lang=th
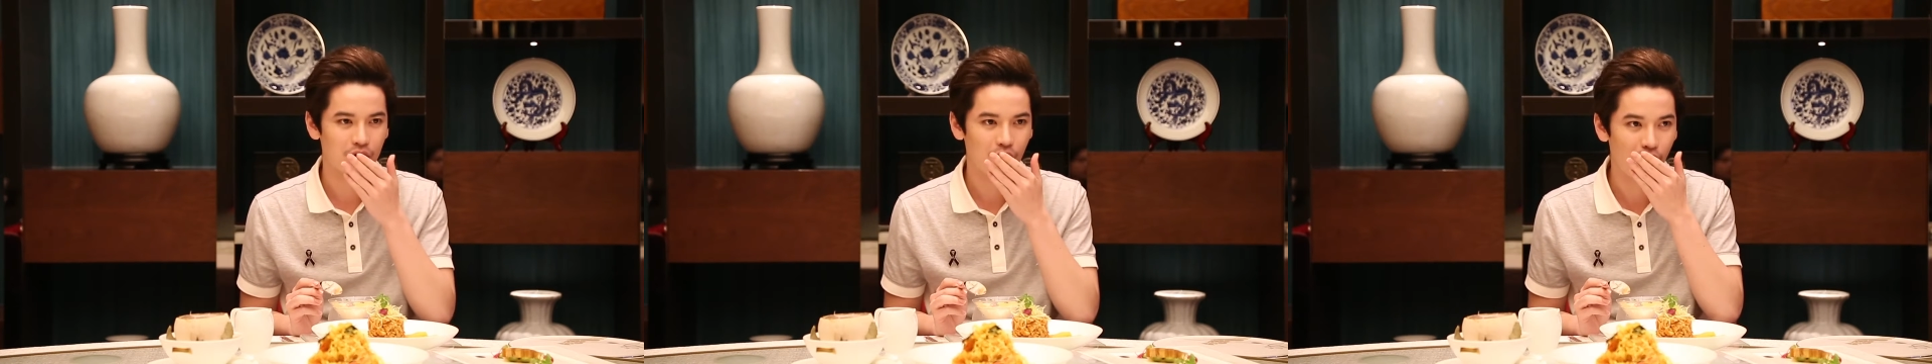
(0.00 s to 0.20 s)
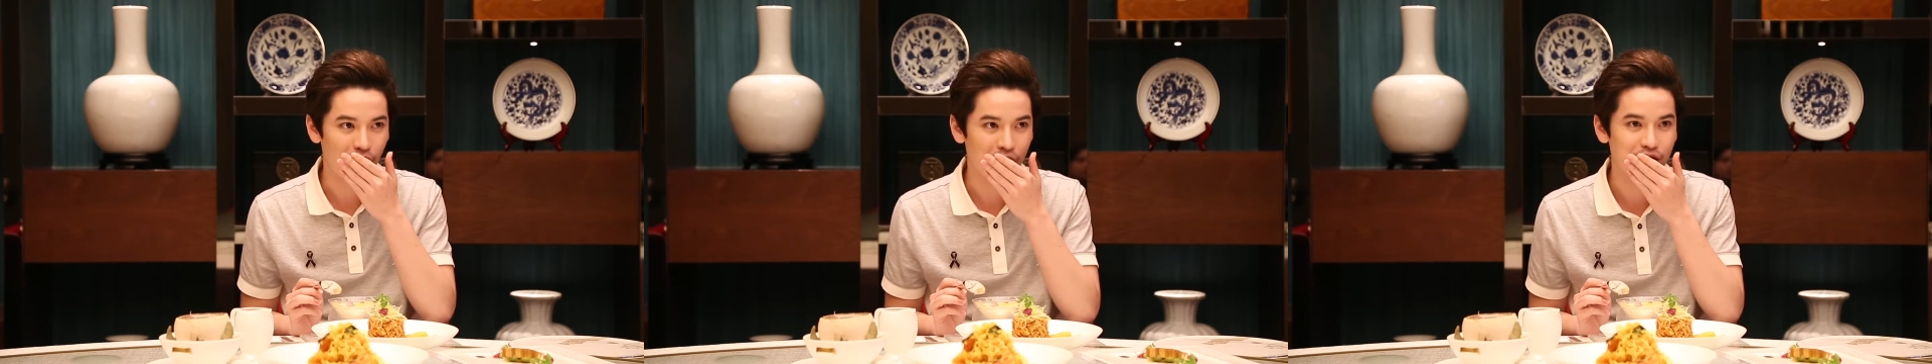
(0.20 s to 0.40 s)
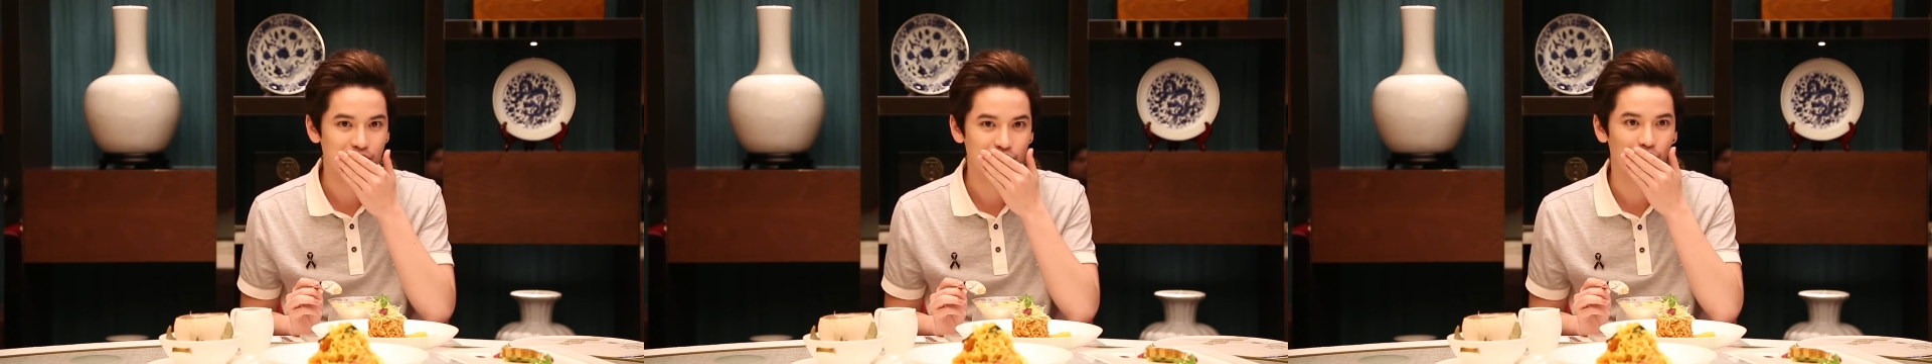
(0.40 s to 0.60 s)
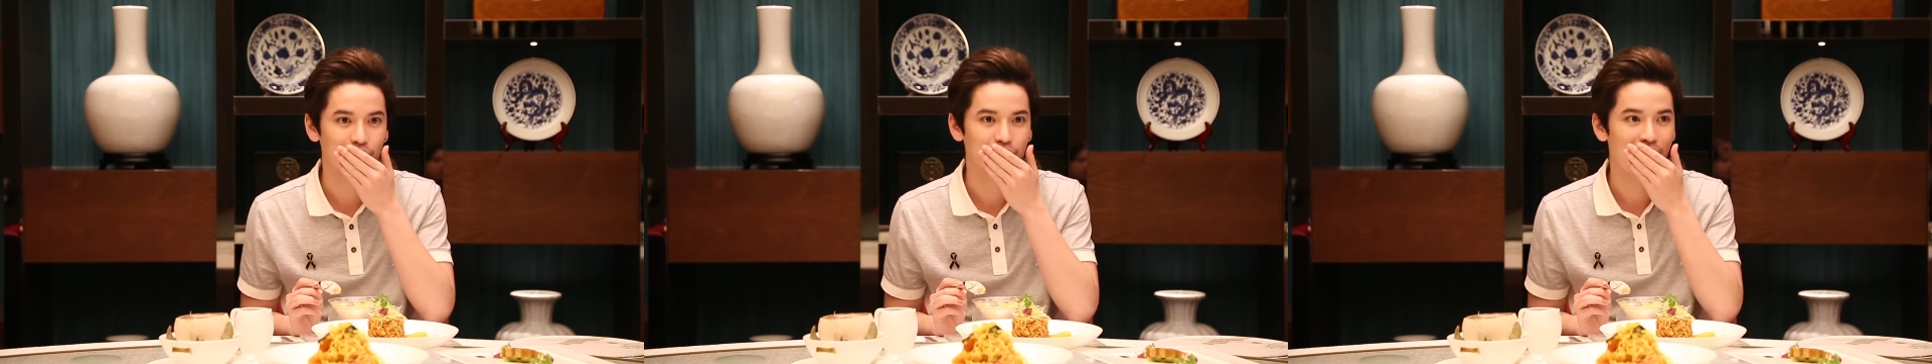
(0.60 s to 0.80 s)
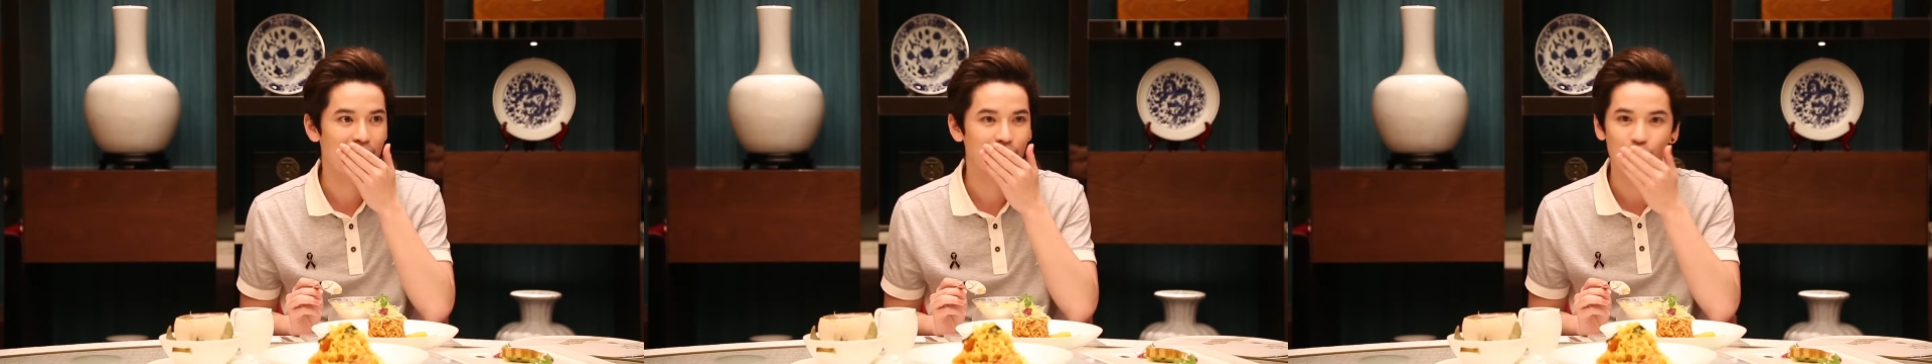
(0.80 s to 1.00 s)
หอยเนี่ยสด
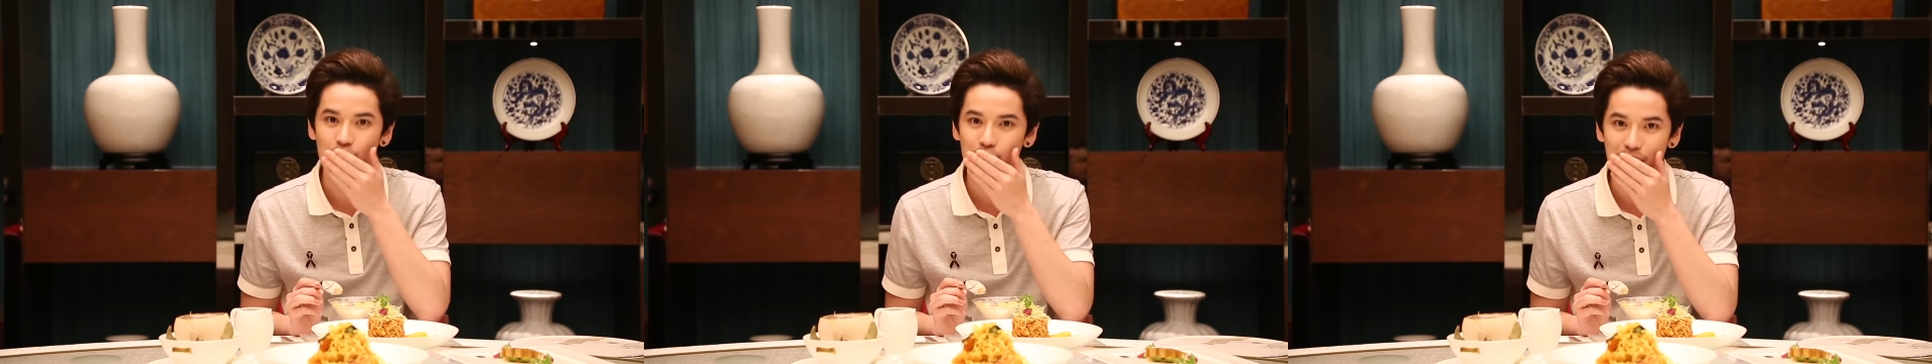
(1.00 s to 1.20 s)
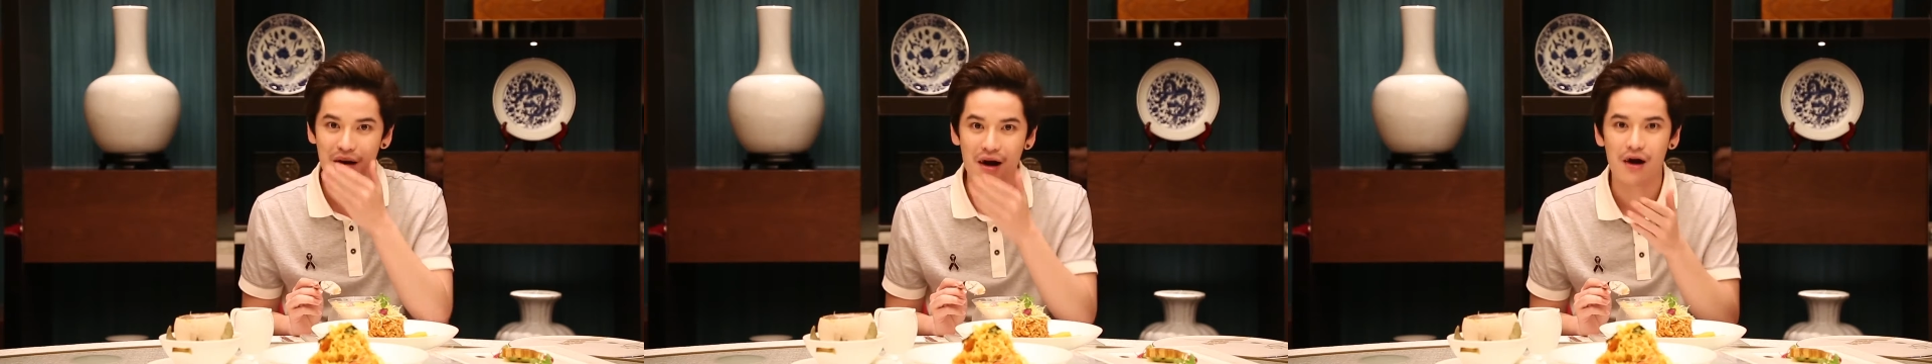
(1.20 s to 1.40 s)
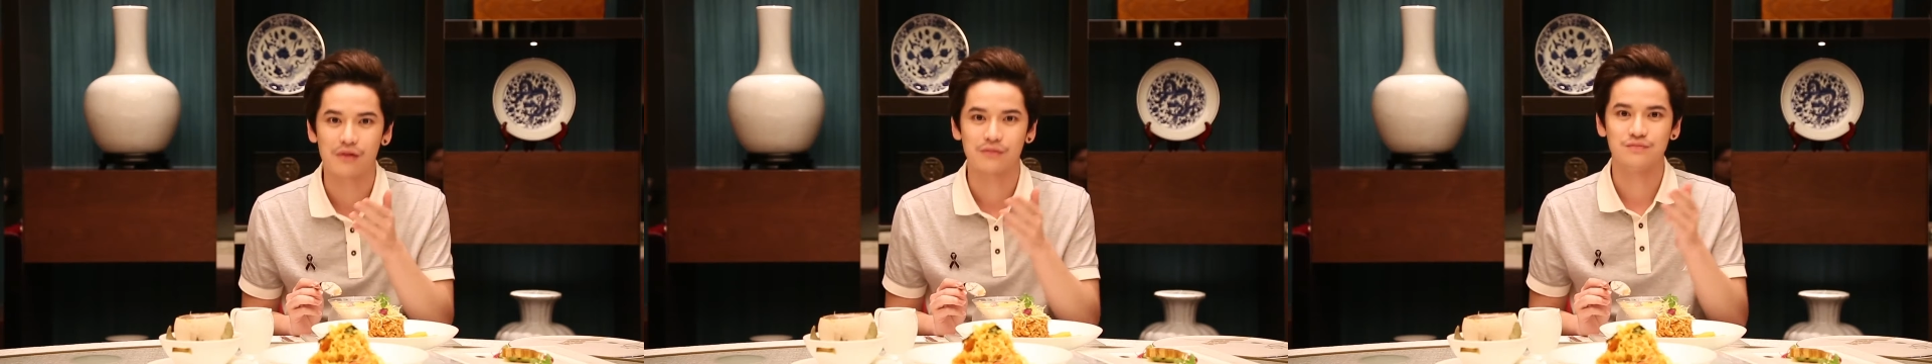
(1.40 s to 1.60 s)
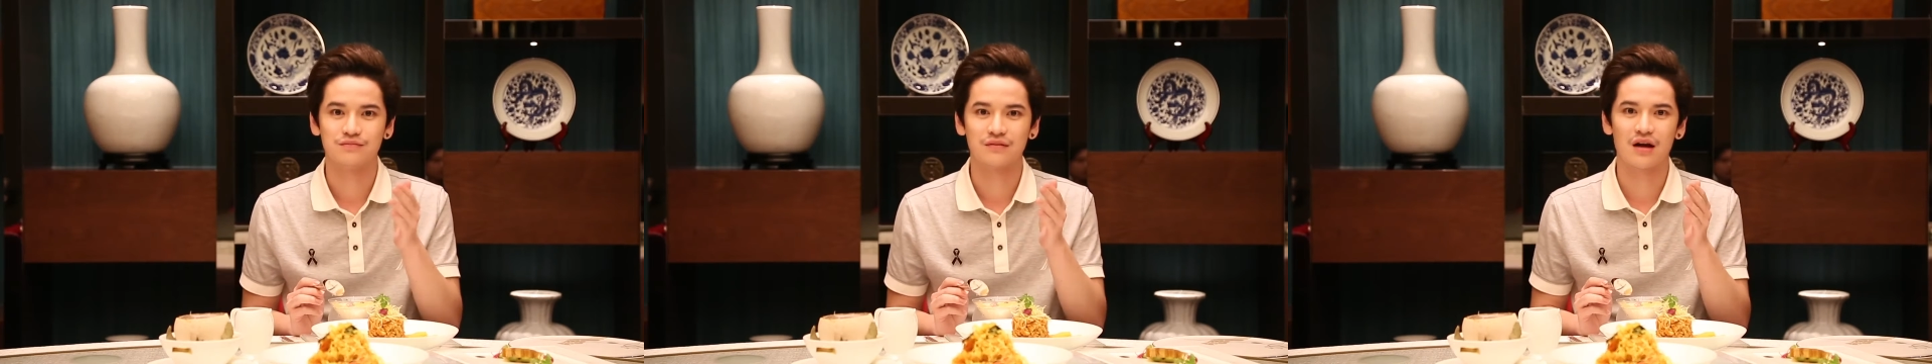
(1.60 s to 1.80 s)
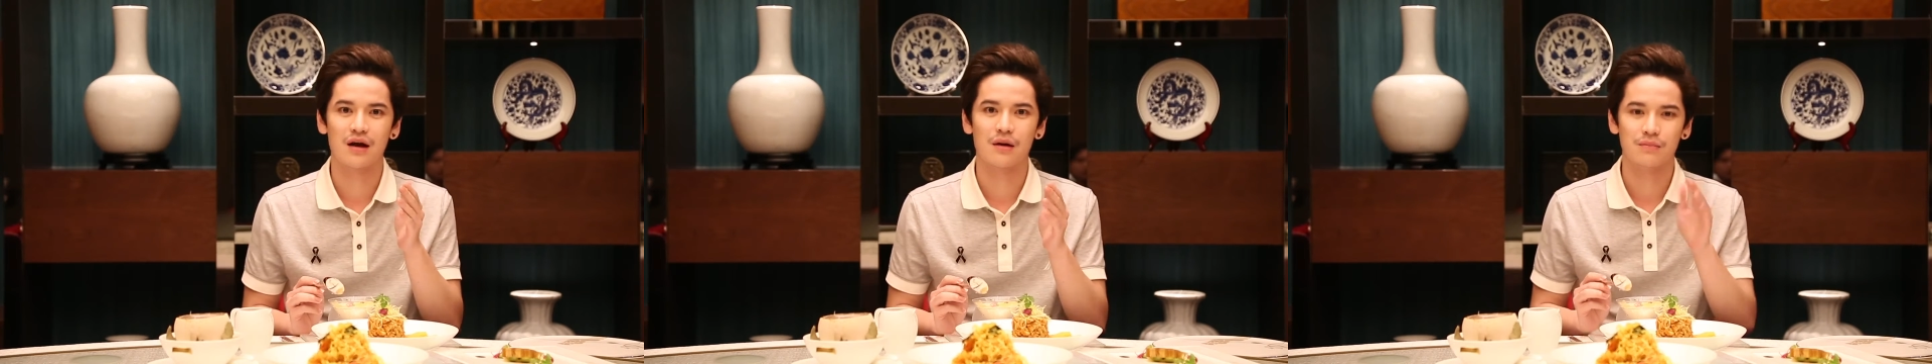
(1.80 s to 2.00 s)
มากนุ่มมาก
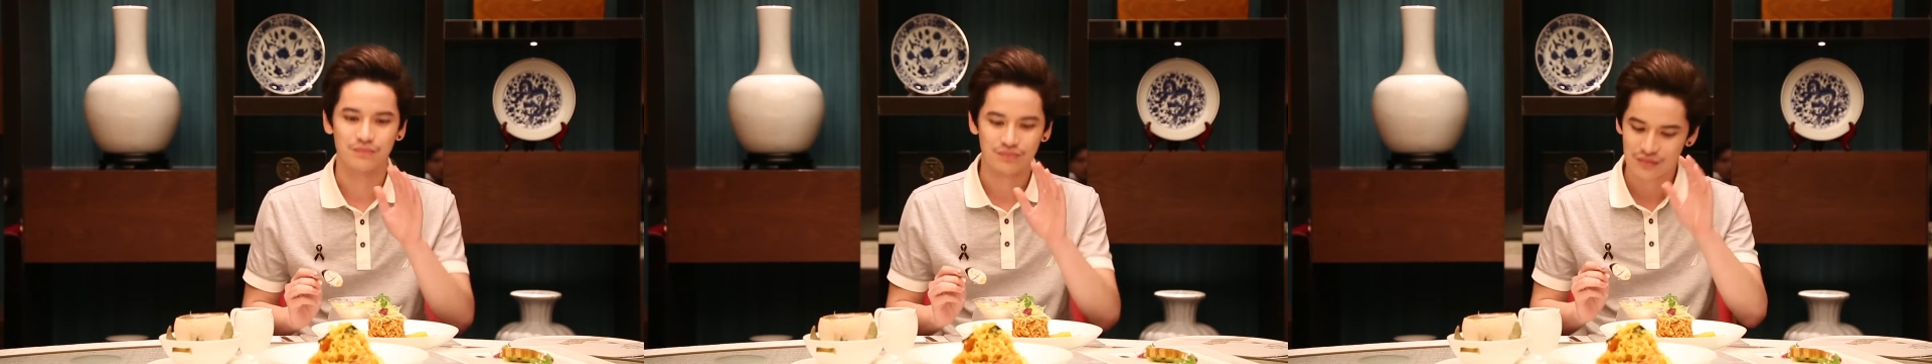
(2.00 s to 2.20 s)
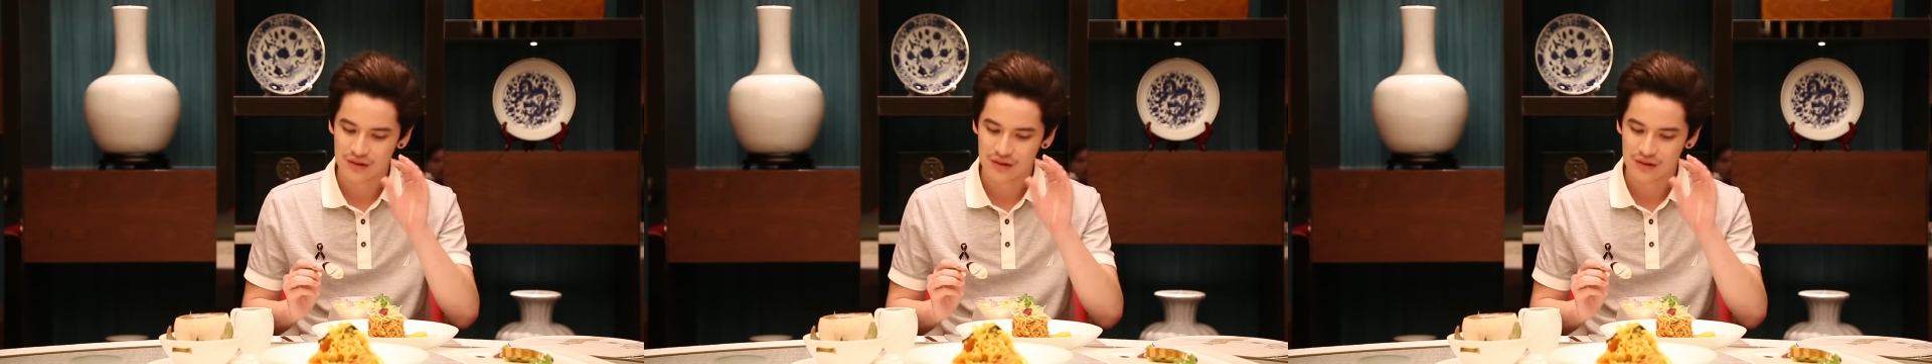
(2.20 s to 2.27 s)
ครับ